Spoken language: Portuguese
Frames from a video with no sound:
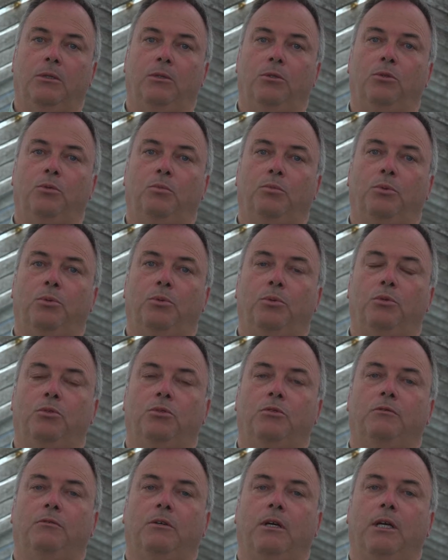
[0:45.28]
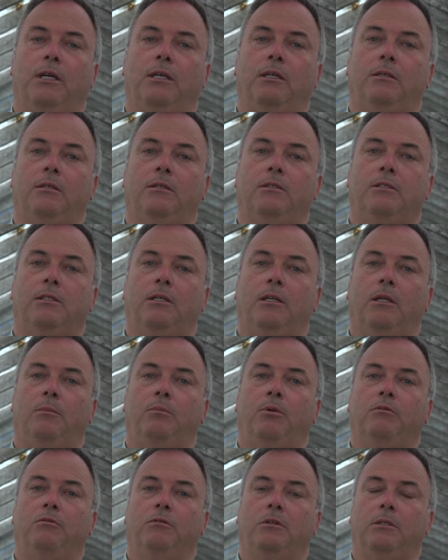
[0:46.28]
depois vai ser
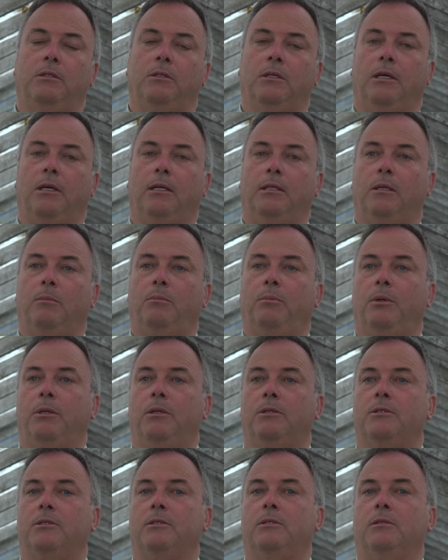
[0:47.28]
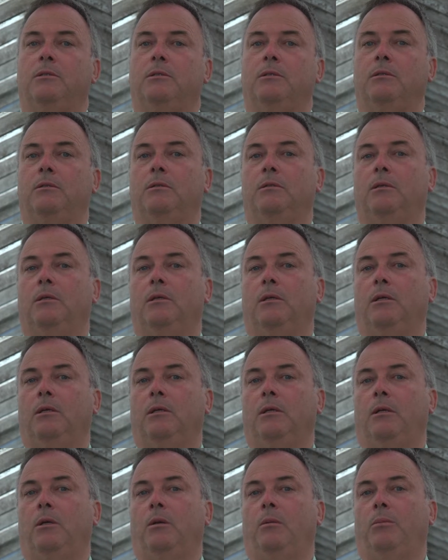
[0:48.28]
aproveitada para se
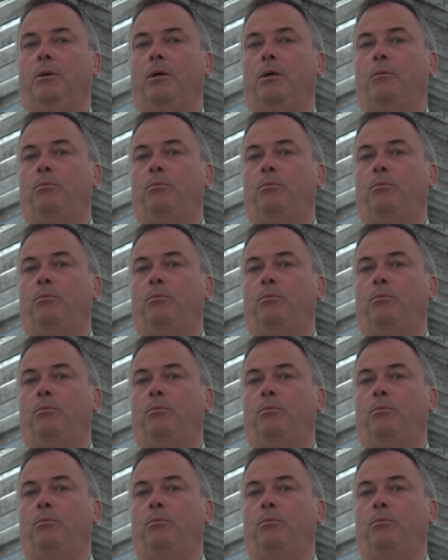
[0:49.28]
para